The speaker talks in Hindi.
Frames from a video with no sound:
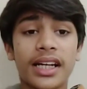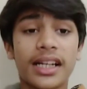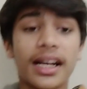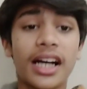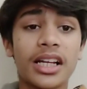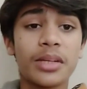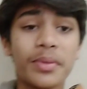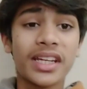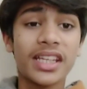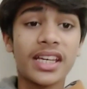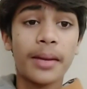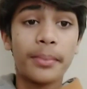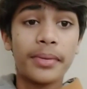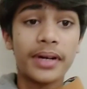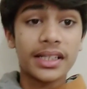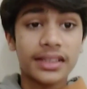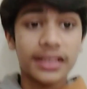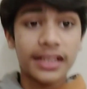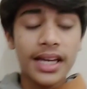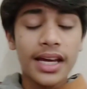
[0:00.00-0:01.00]
तरह के आज मेरी है
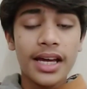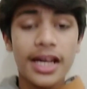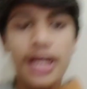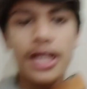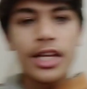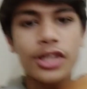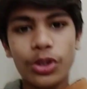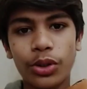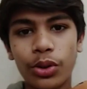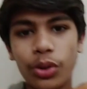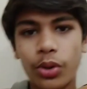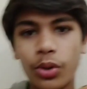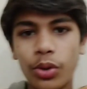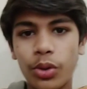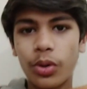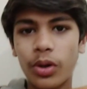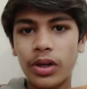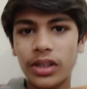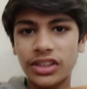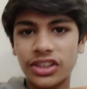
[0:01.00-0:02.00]
बर्थडे सो
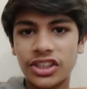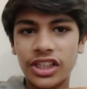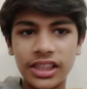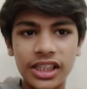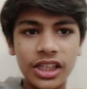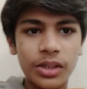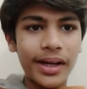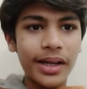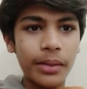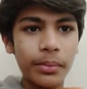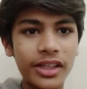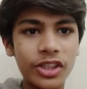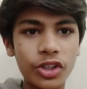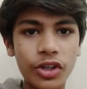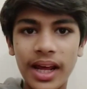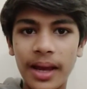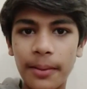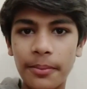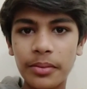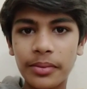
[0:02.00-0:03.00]
जल्दी कमेंट में
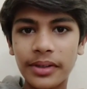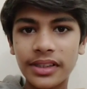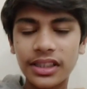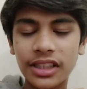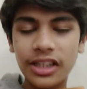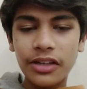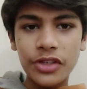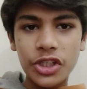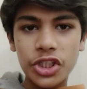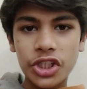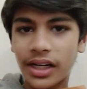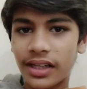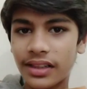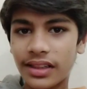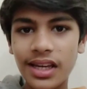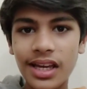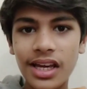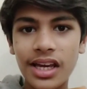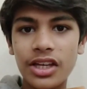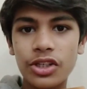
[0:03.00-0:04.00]
जो हैप्पी बर्थडे विश कर
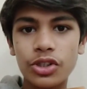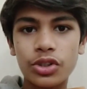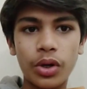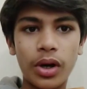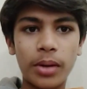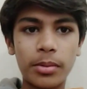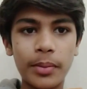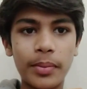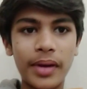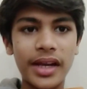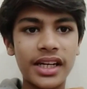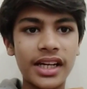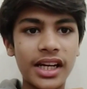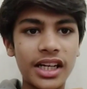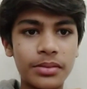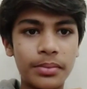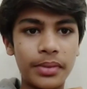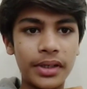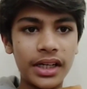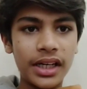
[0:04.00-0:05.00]
दें सो आपके भाई की
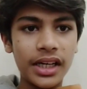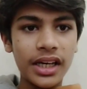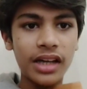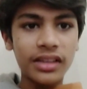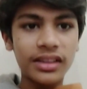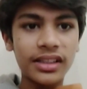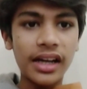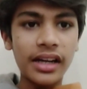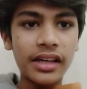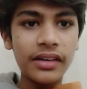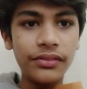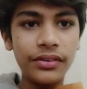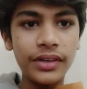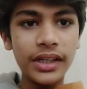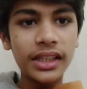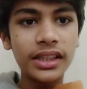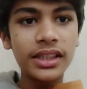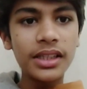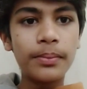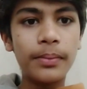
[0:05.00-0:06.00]
आज बर्थडे आज
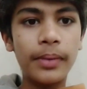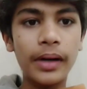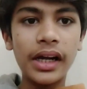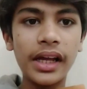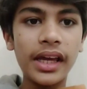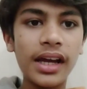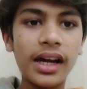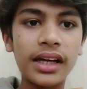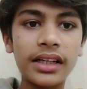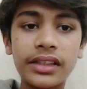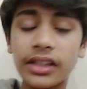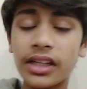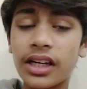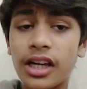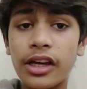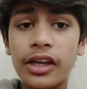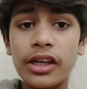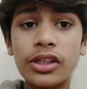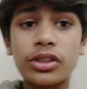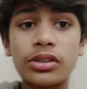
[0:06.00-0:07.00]
वीर दी बर्थडे आज
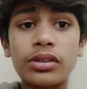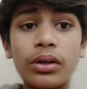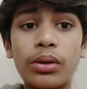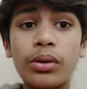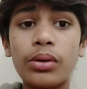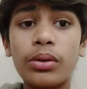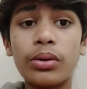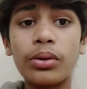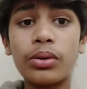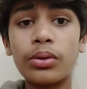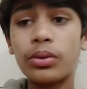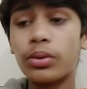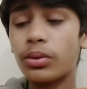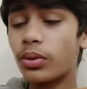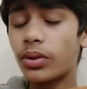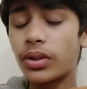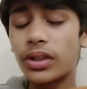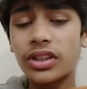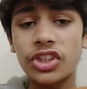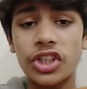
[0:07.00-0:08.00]
सो
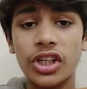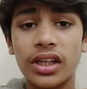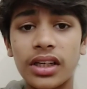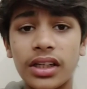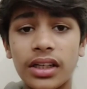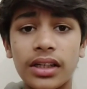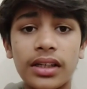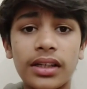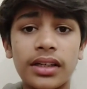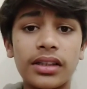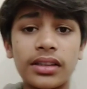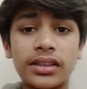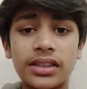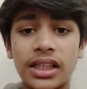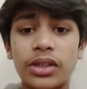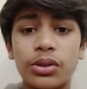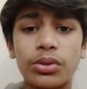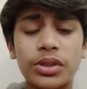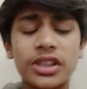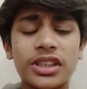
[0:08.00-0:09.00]

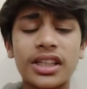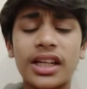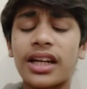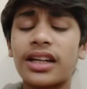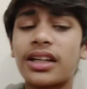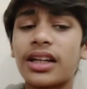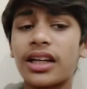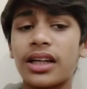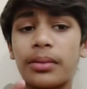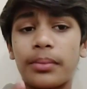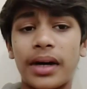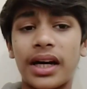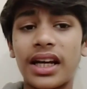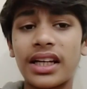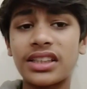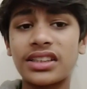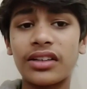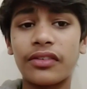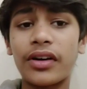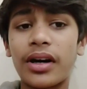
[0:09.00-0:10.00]
सीन टू चीज़ चला
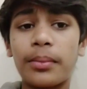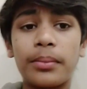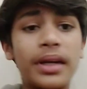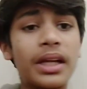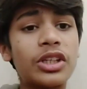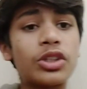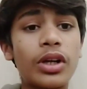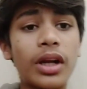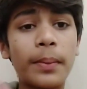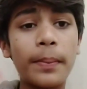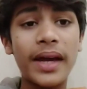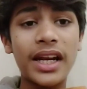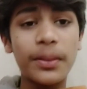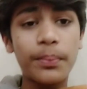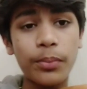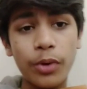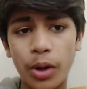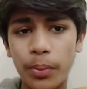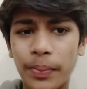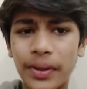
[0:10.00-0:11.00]
हमारा इस दफ़ा हमने जो है ना मैंने
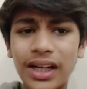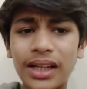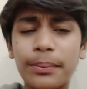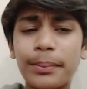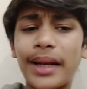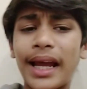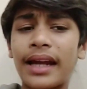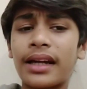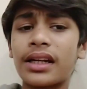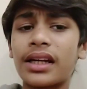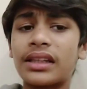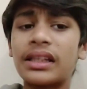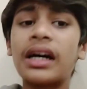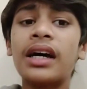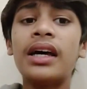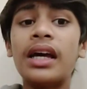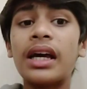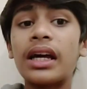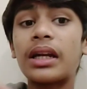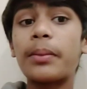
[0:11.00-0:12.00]
प्रॉपरली प्लान किया था
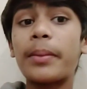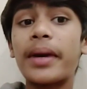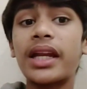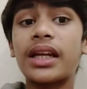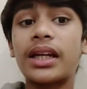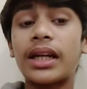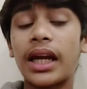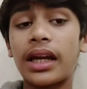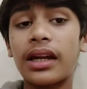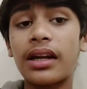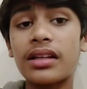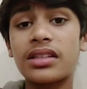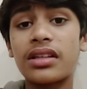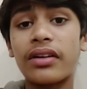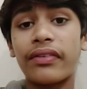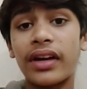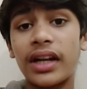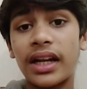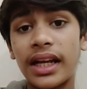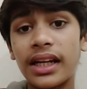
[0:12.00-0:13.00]
कि मैंने टेट इस
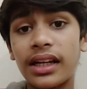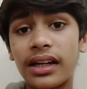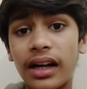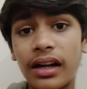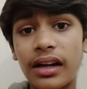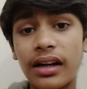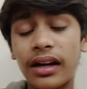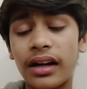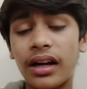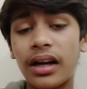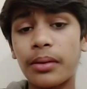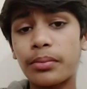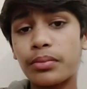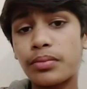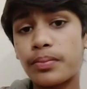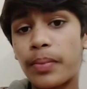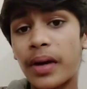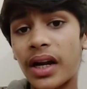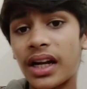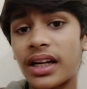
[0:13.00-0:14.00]
दफ़ा नहीं कट करना
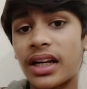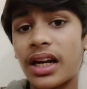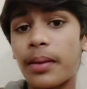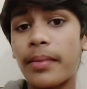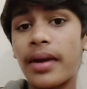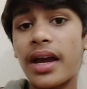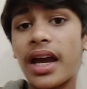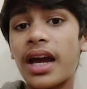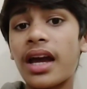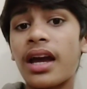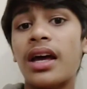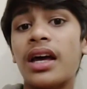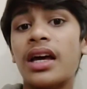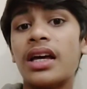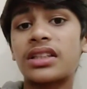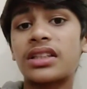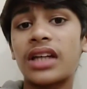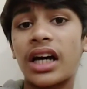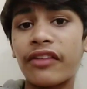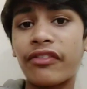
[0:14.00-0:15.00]
बल्कि मैं
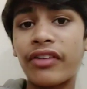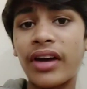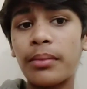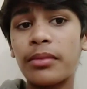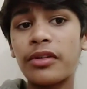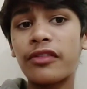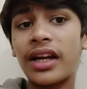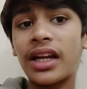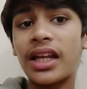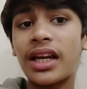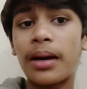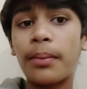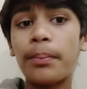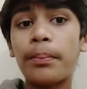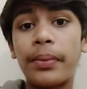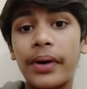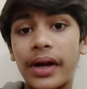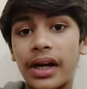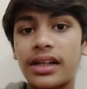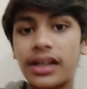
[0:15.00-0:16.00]
सारे फैमिली वाले
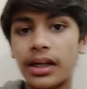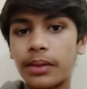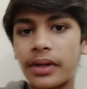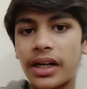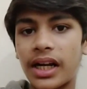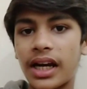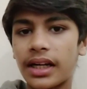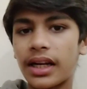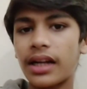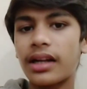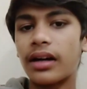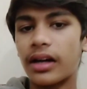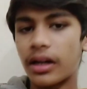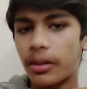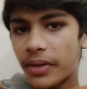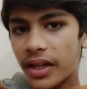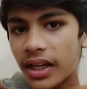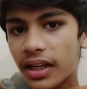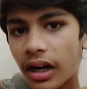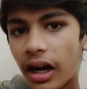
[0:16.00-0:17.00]
हम बर्गर बना के
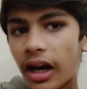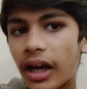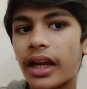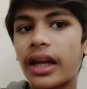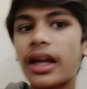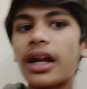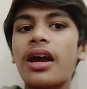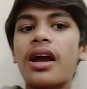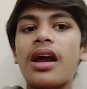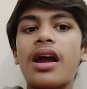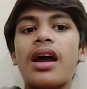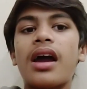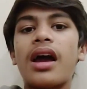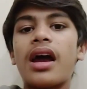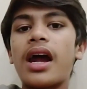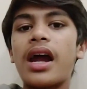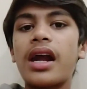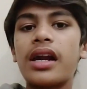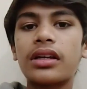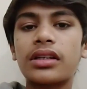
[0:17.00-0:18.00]
घर में ही खाएंगे
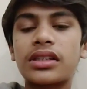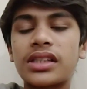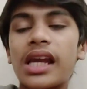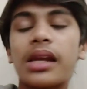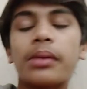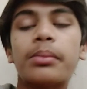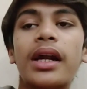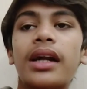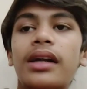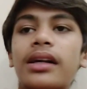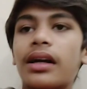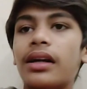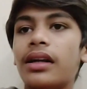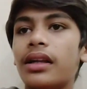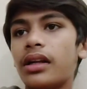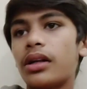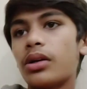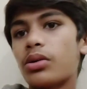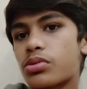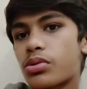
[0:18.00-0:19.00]
एंड सेलिब्रेट कर
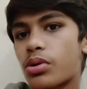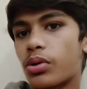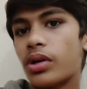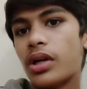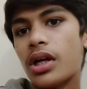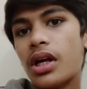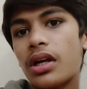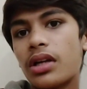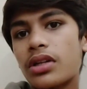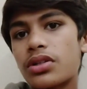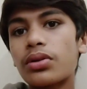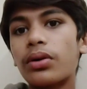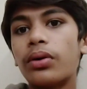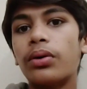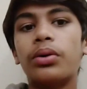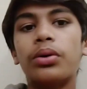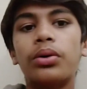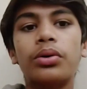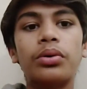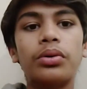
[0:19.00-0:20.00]
लेंगे उसको सो
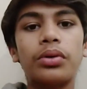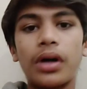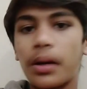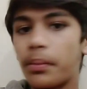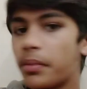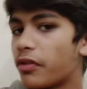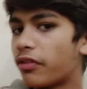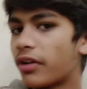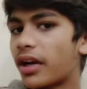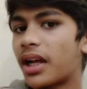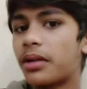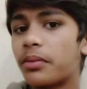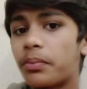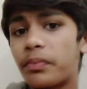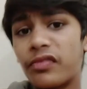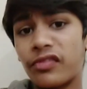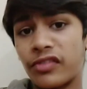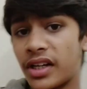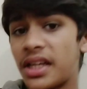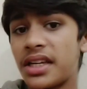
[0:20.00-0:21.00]
so, अभी फ़िलहाल
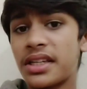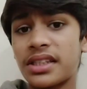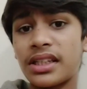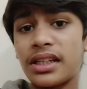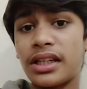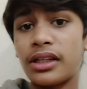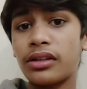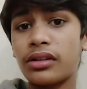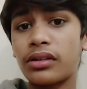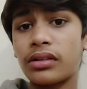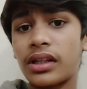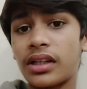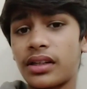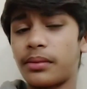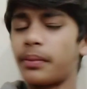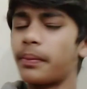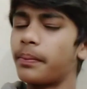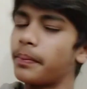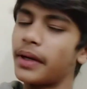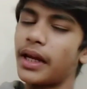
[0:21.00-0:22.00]
वही सीन जो है
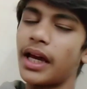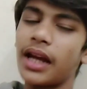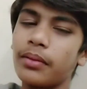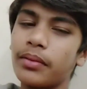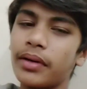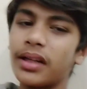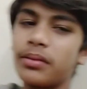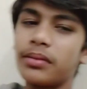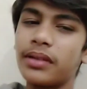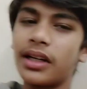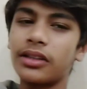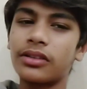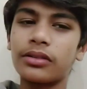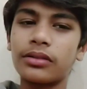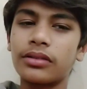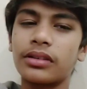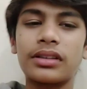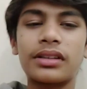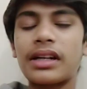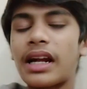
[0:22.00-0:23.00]
प्लान मैंने बनाया
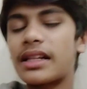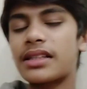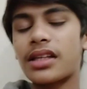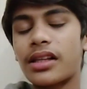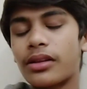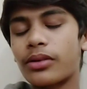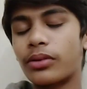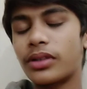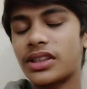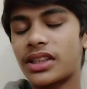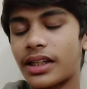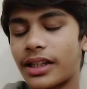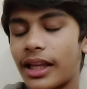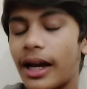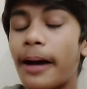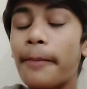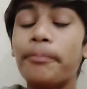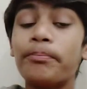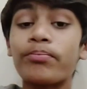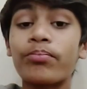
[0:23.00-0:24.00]
तो कैंसिल तो हो नहीं
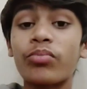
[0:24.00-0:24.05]
सकता